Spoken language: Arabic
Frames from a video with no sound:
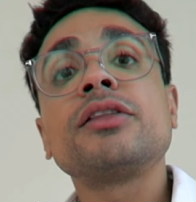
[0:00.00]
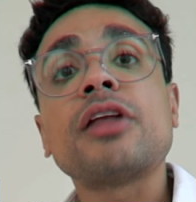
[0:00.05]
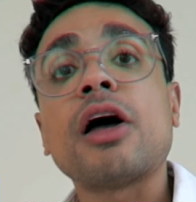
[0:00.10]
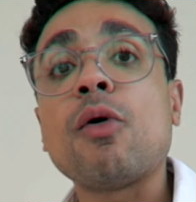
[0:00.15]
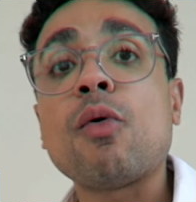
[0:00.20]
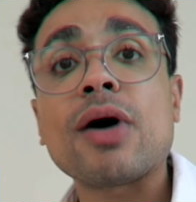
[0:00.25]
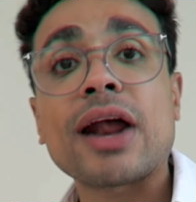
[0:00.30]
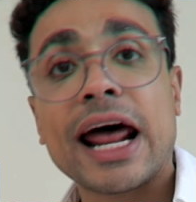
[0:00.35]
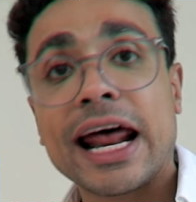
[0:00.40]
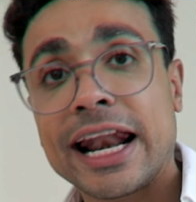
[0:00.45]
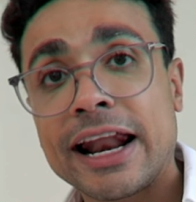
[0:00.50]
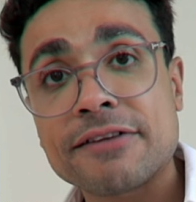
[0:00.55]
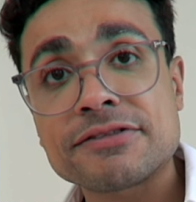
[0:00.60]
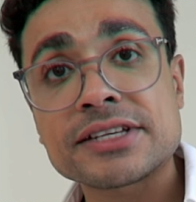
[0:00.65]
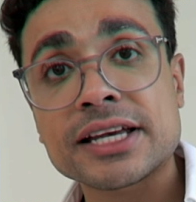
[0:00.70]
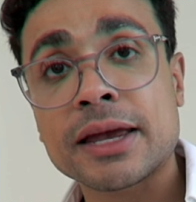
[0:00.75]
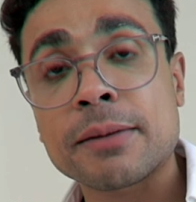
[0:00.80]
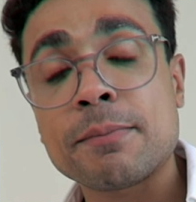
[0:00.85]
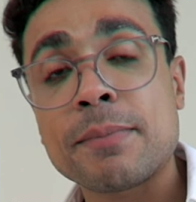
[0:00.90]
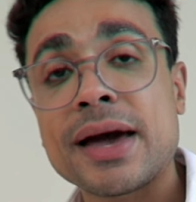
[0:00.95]
طور عن
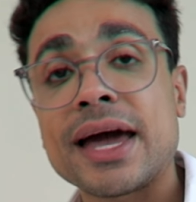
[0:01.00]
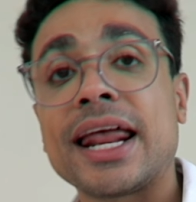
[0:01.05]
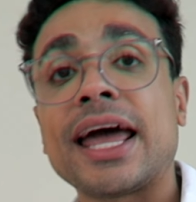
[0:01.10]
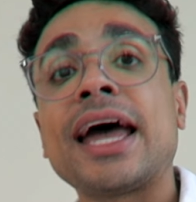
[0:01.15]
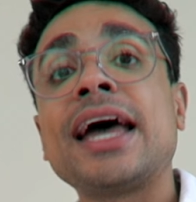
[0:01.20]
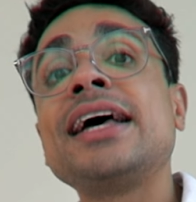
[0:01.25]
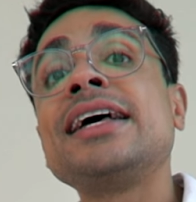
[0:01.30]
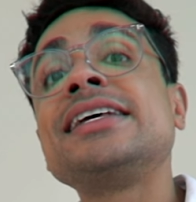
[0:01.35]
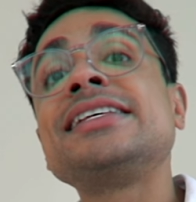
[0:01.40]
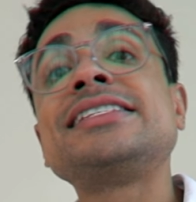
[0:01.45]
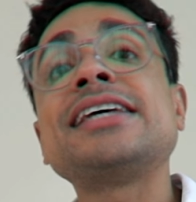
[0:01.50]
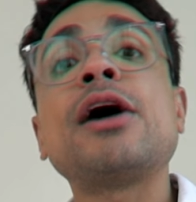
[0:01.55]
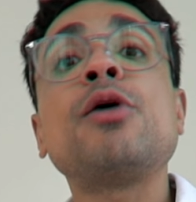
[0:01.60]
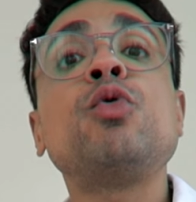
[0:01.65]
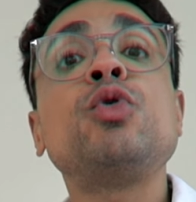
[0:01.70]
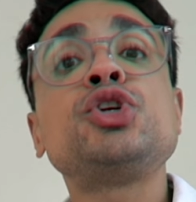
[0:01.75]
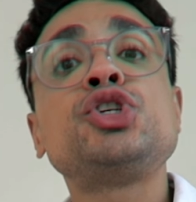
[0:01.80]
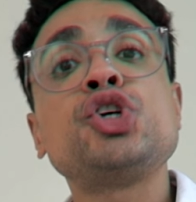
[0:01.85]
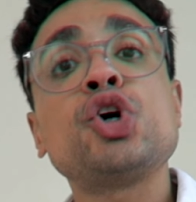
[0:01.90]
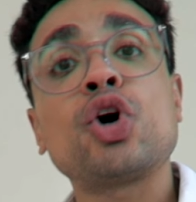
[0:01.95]
نفسك امبارح
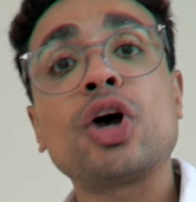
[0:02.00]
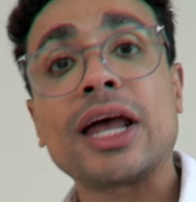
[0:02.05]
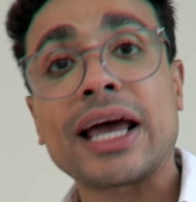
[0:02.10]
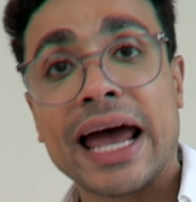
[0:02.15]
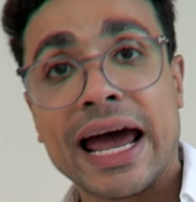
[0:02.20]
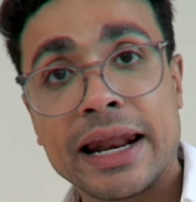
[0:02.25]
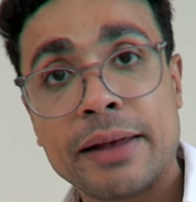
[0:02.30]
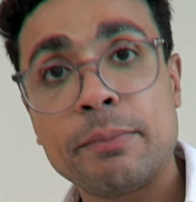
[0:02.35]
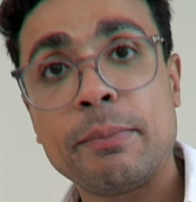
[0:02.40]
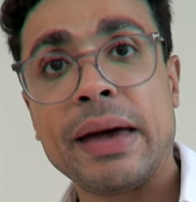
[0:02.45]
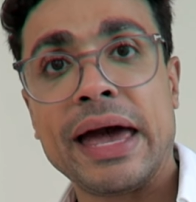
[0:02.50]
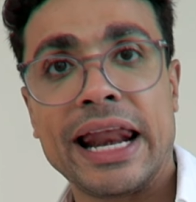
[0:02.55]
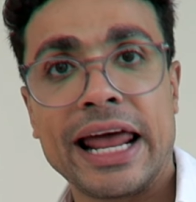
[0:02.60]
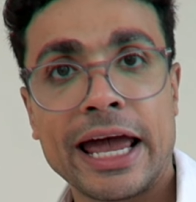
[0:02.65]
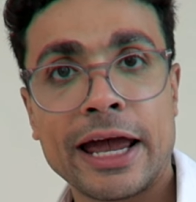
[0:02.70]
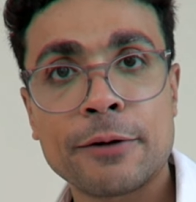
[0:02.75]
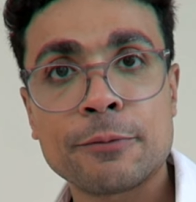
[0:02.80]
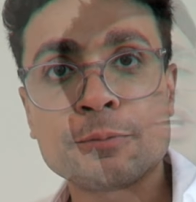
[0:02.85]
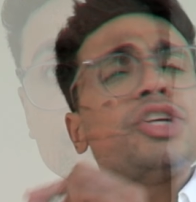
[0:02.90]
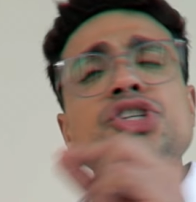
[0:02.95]
زود شغلك عن
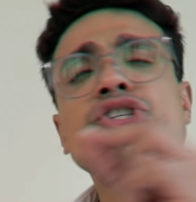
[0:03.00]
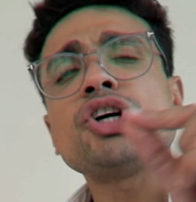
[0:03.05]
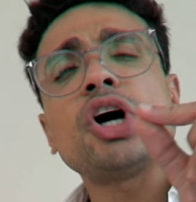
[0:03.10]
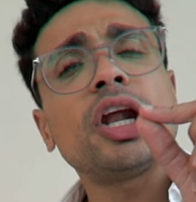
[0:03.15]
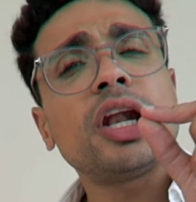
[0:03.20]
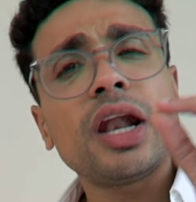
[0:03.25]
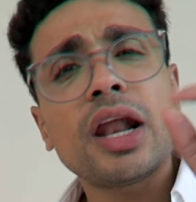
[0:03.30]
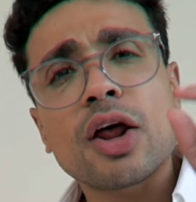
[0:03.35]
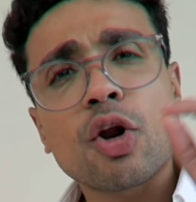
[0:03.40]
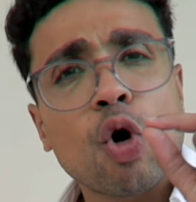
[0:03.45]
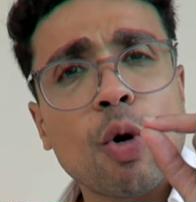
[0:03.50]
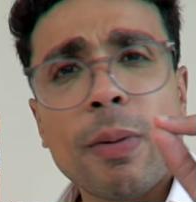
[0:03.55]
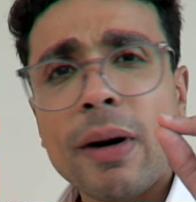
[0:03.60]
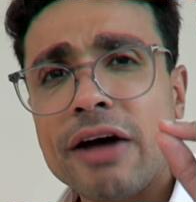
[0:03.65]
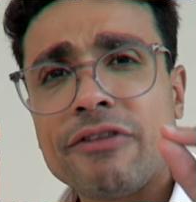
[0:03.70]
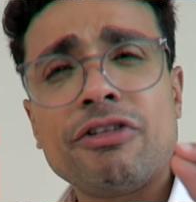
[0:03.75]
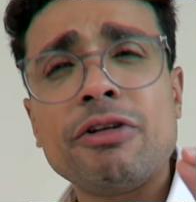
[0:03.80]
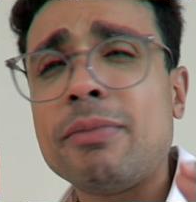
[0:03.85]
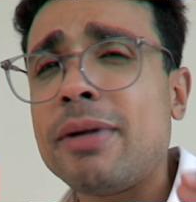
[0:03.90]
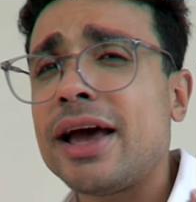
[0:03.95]
امبارح ان شاء الله
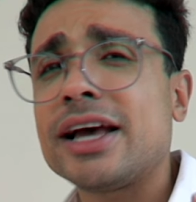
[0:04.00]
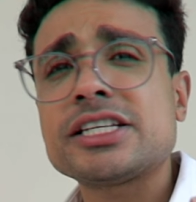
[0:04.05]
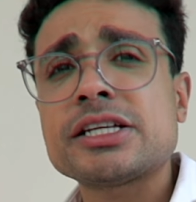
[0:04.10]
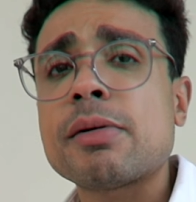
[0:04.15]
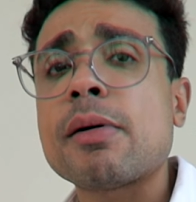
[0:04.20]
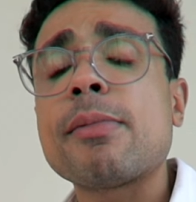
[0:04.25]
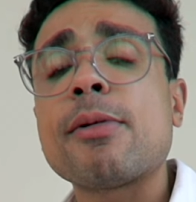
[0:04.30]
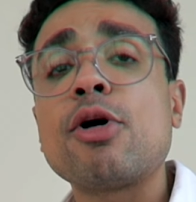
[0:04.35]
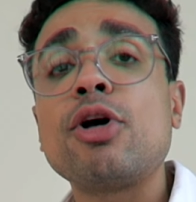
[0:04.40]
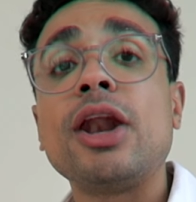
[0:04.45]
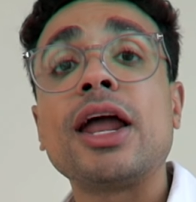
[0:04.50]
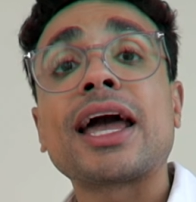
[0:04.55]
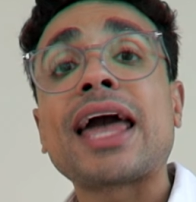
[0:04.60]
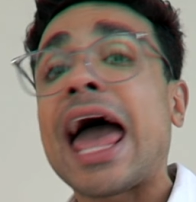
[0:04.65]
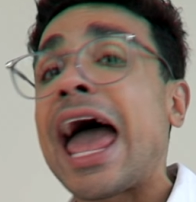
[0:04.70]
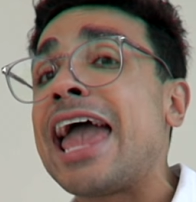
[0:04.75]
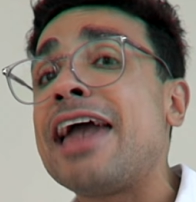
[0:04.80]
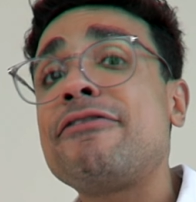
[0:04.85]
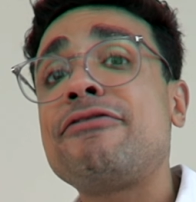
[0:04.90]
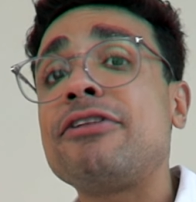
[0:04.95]
ربع في المية زي ما بقول لك
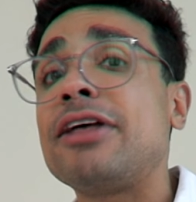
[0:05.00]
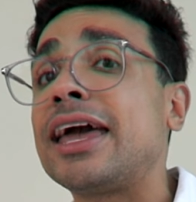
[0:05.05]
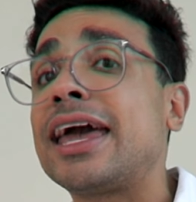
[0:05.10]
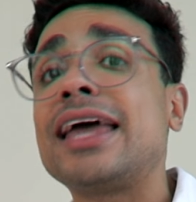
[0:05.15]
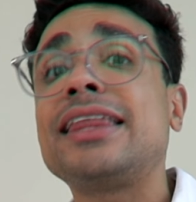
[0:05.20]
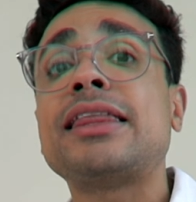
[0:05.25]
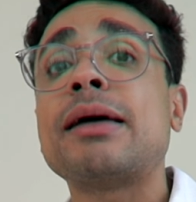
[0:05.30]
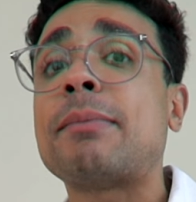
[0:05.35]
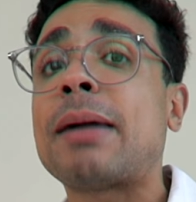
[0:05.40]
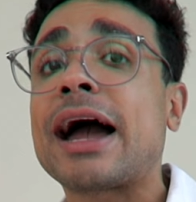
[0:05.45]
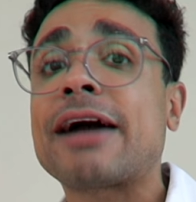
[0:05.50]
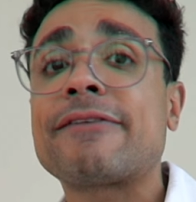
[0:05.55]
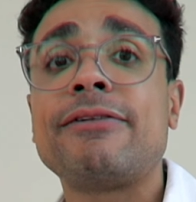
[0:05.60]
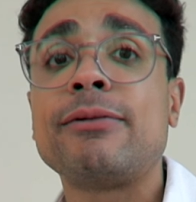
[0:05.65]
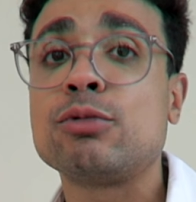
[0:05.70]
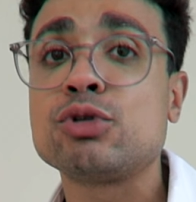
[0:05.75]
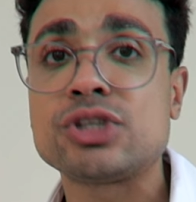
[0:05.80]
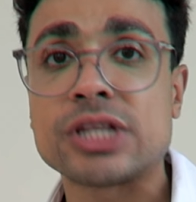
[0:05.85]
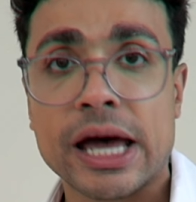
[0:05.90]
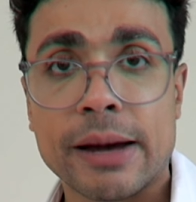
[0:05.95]
هيفرق جدا معاك في
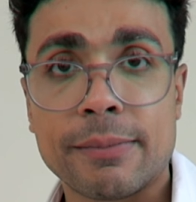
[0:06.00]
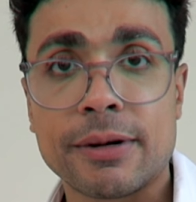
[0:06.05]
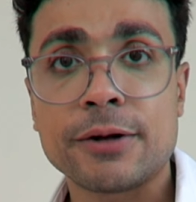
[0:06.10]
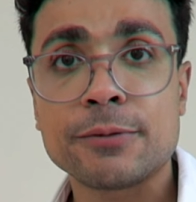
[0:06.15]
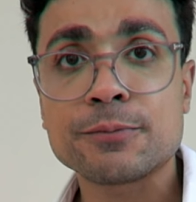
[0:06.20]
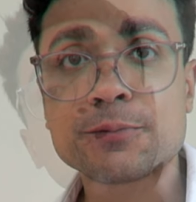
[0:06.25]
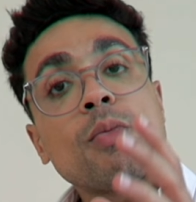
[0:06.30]
المستقبل